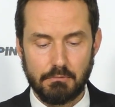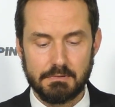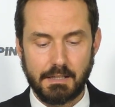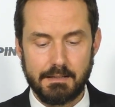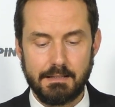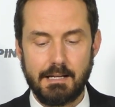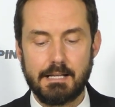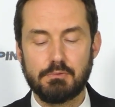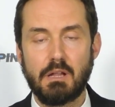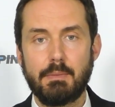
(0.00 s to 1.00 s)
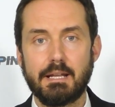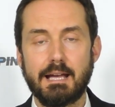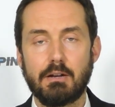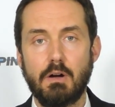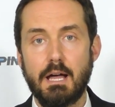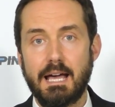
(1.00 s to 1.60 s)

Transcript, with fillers: Un trentenne sudamericano